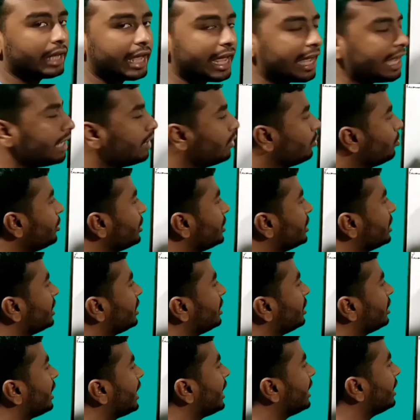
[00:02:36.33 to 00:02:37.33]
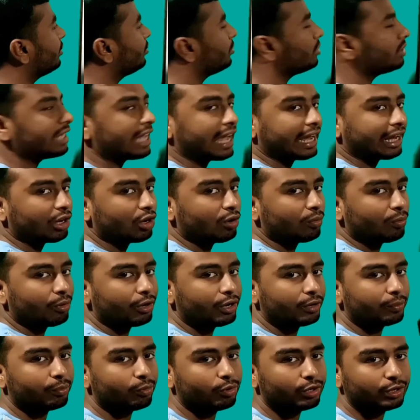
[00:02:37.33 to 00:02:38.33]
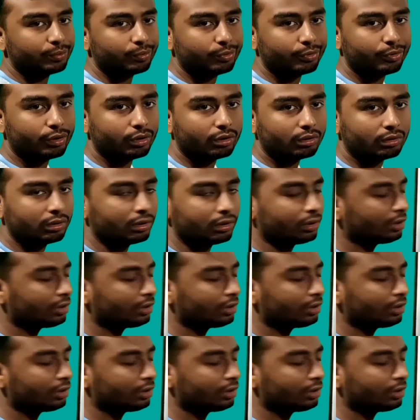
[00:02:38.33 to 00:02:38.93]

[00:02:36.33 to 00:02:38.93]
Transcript: এই দুইটি এই দুইটি একে অপরের পরিপূরক